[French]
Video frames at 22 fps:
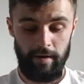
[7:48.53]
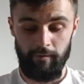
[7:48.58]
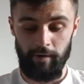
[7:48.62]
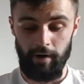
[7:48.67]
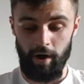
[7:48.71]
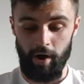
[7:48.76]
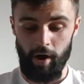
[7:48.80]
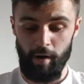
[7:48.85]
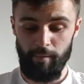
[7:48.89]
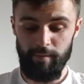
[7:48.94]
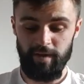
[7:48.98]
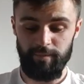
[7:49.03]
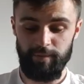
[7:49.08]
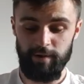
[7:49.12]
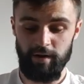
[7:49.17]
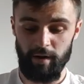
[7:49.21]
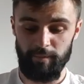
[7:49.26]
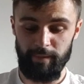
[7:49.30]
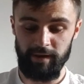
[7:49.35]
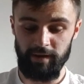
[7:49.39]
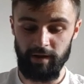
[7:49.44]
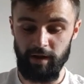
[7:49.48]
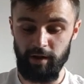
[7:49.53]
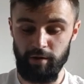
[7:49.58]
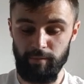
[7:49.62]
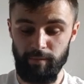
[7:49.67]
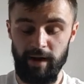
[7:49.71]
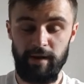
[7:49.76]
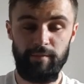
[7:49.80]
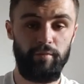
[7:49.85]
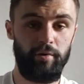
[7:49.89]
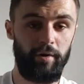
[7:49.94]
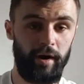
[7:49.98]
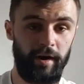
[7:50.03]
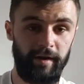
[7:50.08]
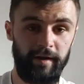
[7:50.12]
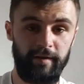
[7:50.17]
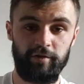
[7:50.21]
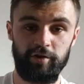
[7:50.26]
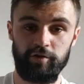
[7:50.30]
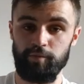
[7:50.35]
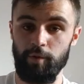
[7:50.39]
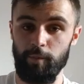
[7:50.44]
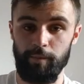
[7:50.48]
Voilà, hormis Spider-Man et le Miles
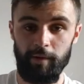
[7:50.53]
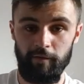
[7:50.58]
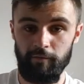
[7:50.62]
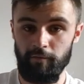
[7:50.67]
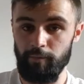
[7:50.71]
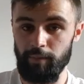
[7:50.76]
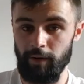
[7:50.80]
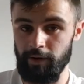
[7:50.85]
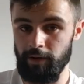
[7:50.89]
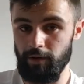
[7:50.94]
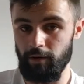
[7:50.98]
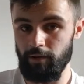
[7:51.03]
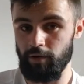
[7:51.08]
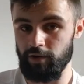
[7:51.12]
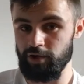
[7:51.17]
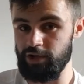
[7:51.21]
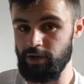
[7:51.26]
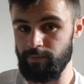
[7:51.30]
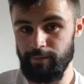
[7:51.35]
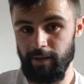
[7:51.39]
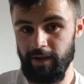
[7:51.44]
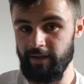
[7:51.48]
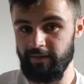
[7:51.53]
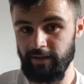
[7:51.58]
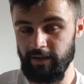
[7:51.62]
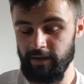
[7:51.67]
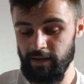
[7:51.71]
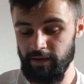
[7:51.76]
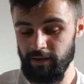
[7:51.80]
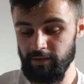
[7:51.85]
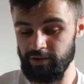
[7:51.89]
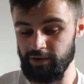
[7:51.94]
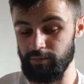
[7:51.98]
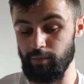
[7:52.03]
Morales que je peux pas vous parler encore, je l'ai pas essayé.